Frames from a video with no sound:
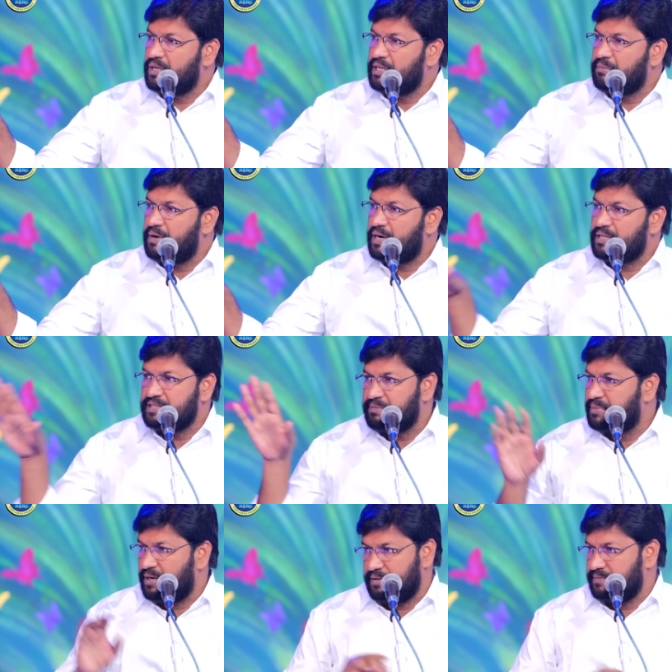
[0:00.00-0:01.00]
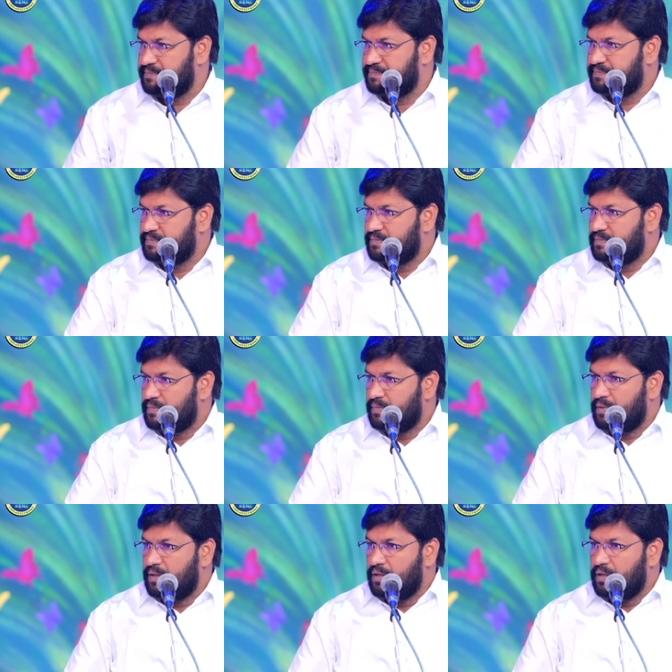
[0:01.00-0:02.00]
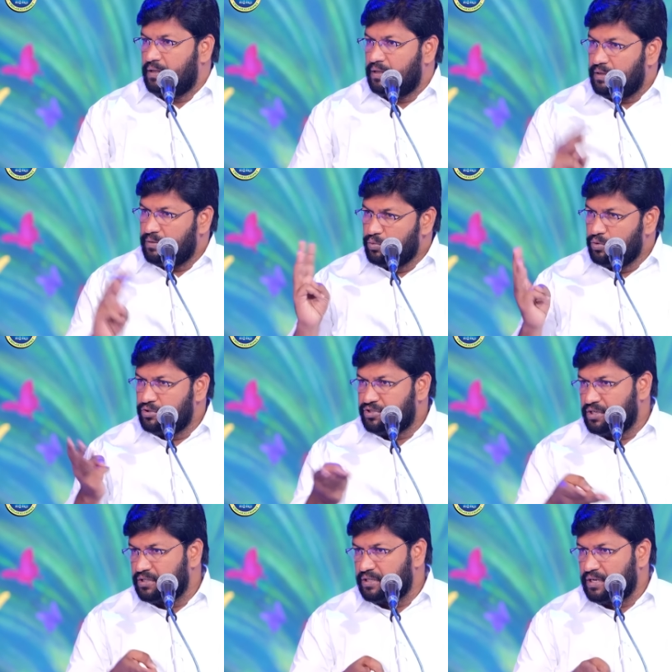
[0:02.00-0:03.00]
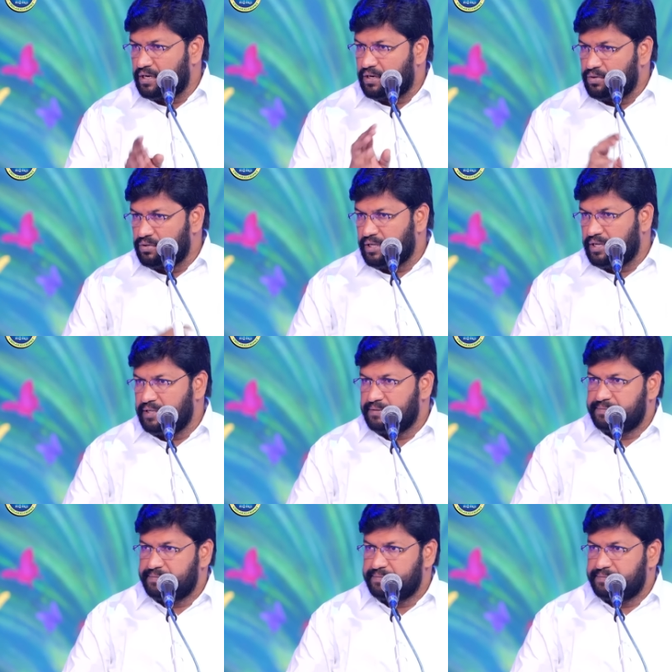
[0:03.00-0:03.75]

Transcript: అనే మాట చెప్పాడు ఈ మూడు సంగతులు అక్కడ ఉంటాయి